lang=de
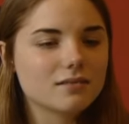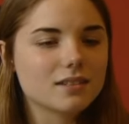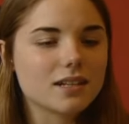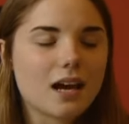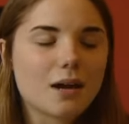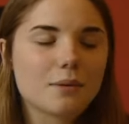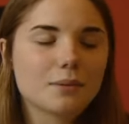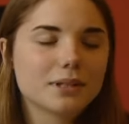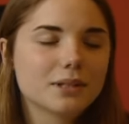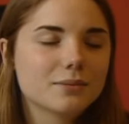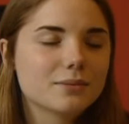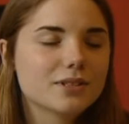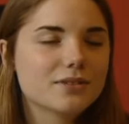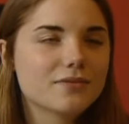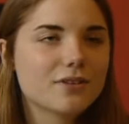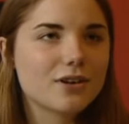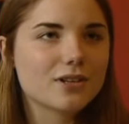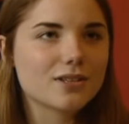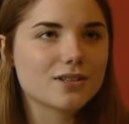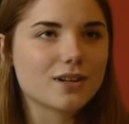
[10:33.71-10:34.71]
da habe ich ihm das
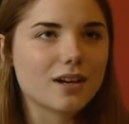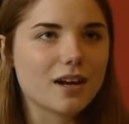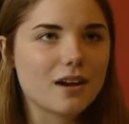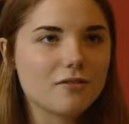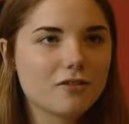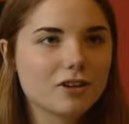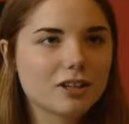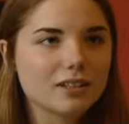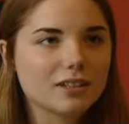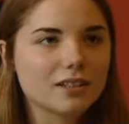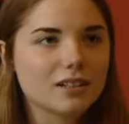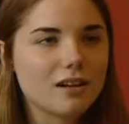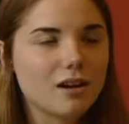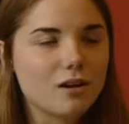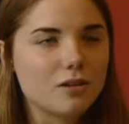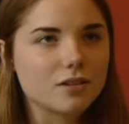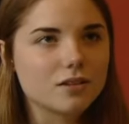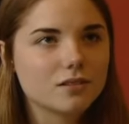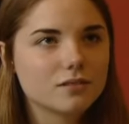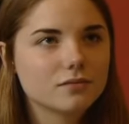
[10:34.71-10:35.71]
Feuerzeug einfach
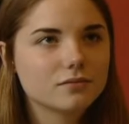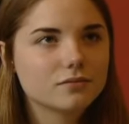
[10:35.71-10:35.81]
geklaut.